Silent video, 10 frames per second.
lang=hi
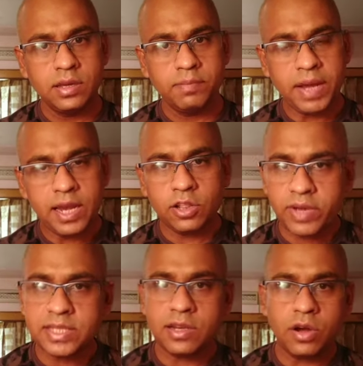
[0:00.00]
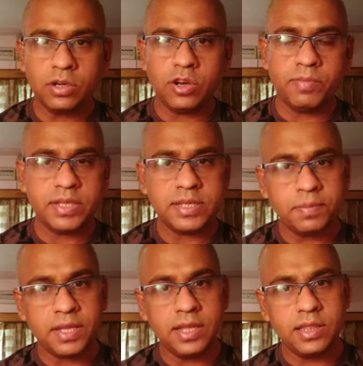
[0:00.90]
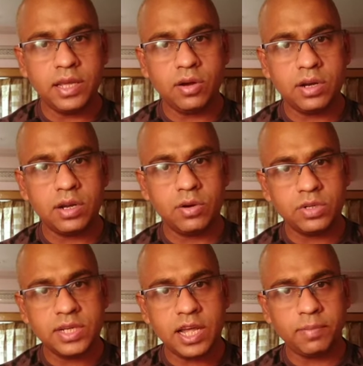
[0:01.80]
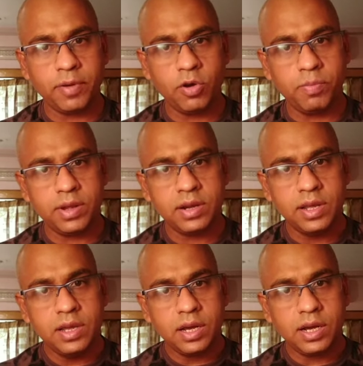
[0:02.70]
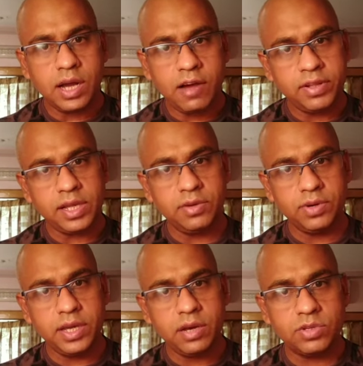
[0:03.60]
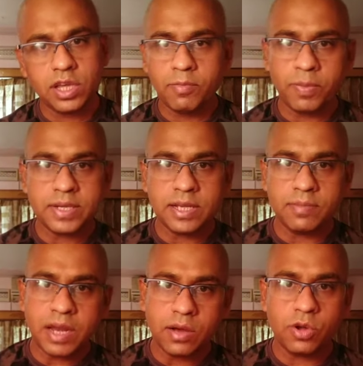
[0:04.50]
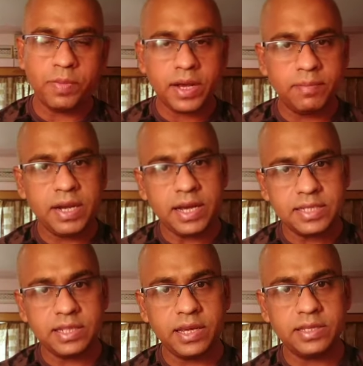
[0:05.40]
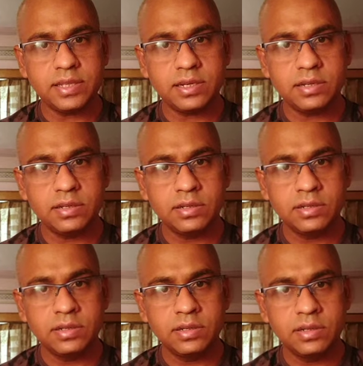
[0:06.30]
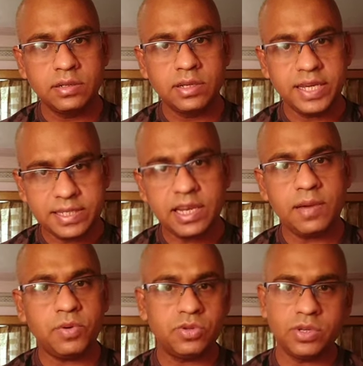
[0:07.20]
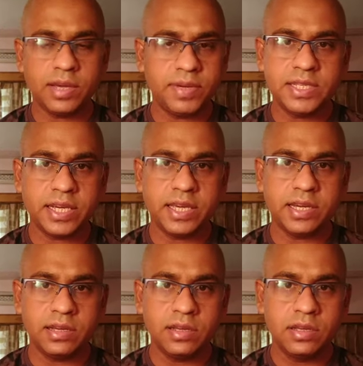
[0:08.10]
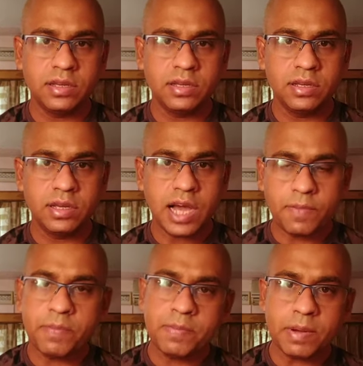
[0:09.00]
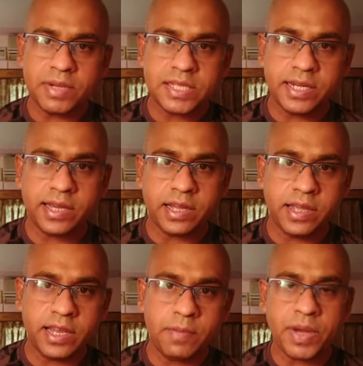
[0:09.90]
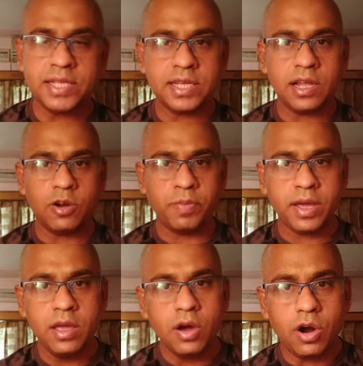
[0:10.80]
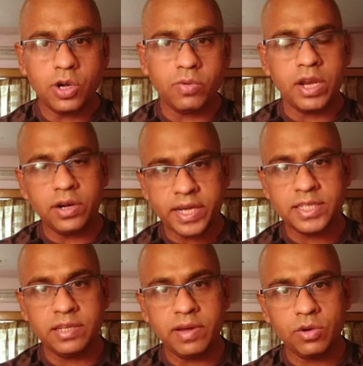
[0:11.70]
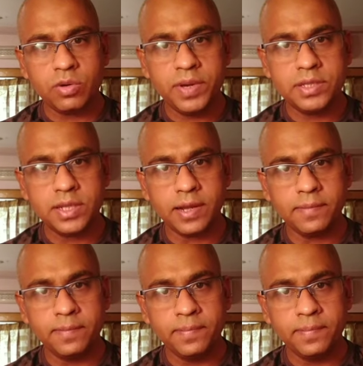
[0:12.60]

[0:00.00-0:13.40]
पहले तो वैसे ही लॉकडाउन में सबके धंधे और रोजगार के ऊपर आफत आई हुई है उसके ऊपर से हम लाखों रुपए का बिल कहाँ से देंगे सर इसीलिए आपको चुन के भेजा गया है आप अपनी पब्लिसिटी करने के लिए पाँच हज़ार रुपये ऑटो वाले टैक्सी वालों को भेज रहे हैं